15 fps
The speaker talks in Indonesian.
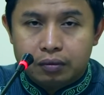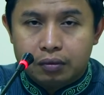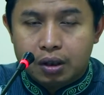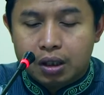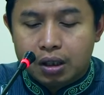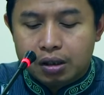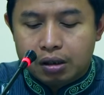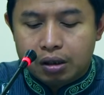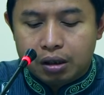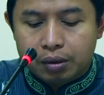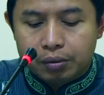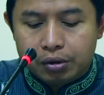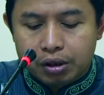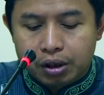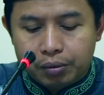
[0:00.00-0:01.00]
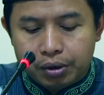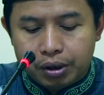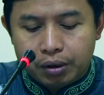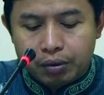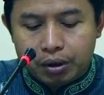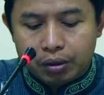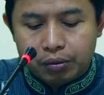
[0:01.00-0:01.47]
Ma'asyiral
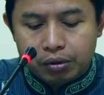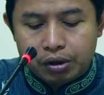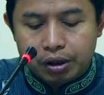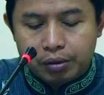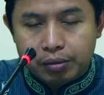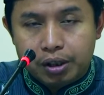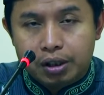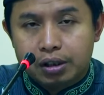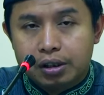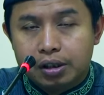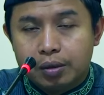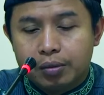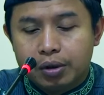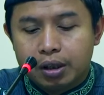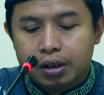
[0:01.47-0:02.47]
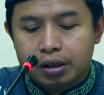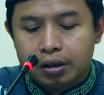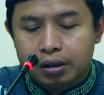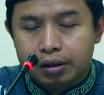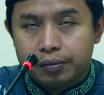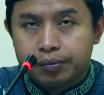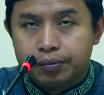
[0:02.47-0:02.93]
muslimin wal muslimat
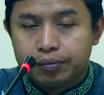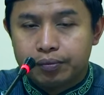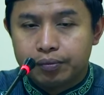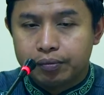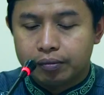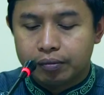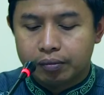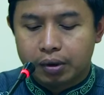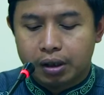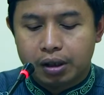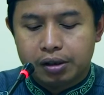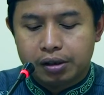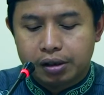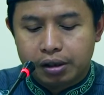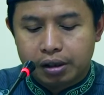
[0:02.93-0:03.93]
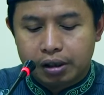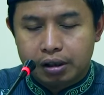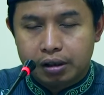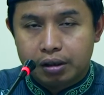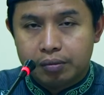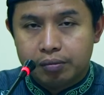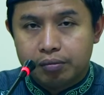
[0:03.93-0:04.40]
jamaah
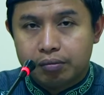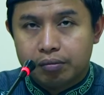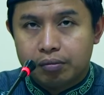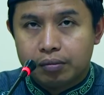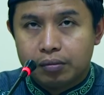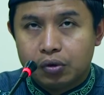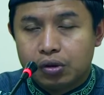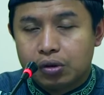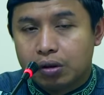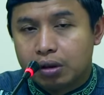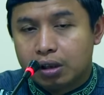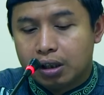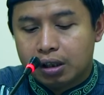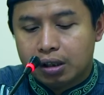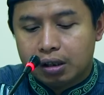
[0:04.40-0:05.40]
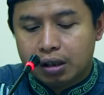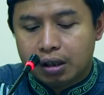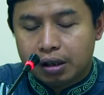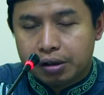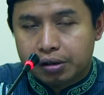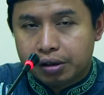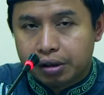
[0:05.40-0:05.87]
pengajian musola
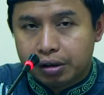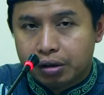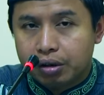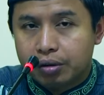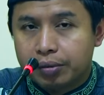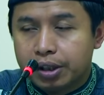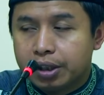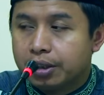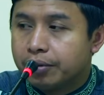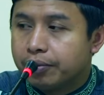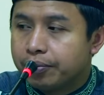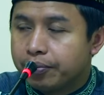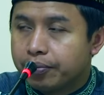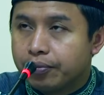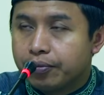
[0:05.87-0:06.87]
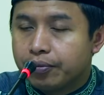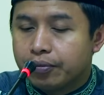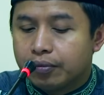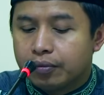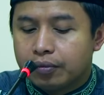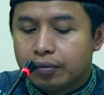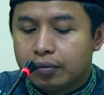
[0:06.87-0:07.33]
al istiqomah
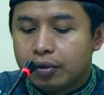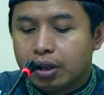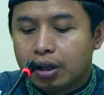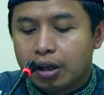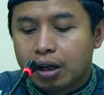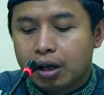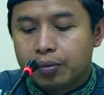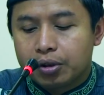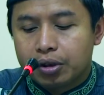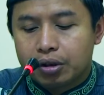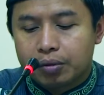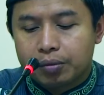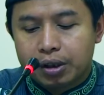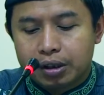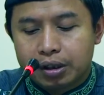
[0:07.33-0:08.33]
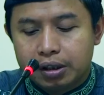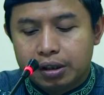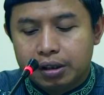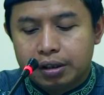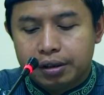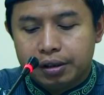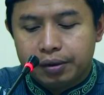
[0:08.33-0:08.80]
yang kami
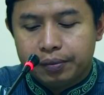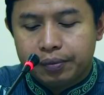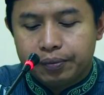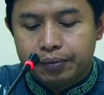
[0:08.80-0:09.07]
hormati